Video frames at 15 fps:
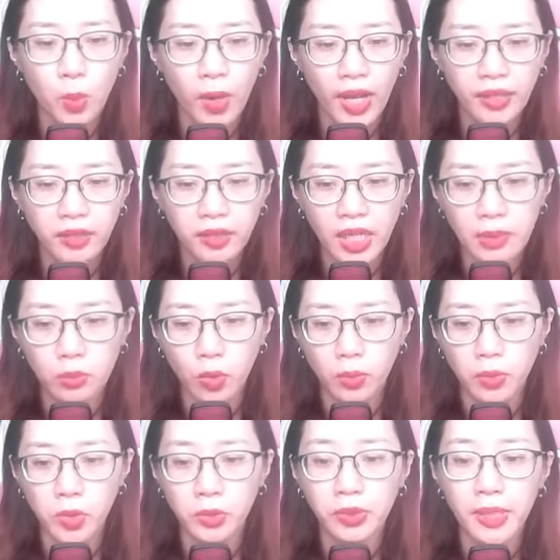hóa thành
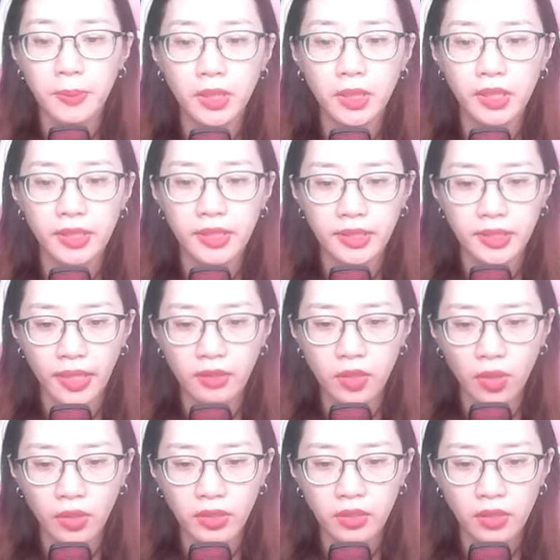một luồng khí sáng
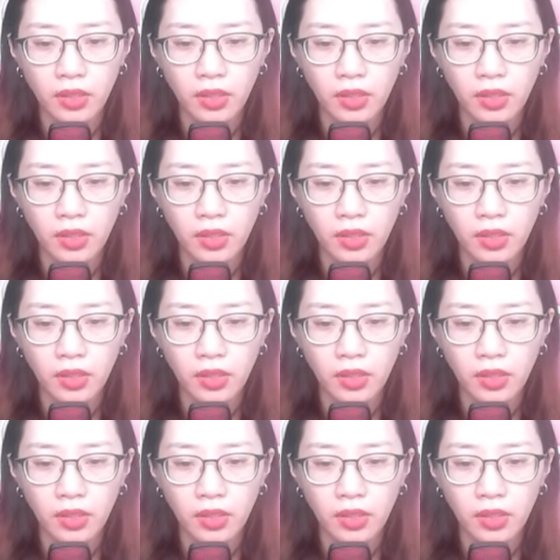chói.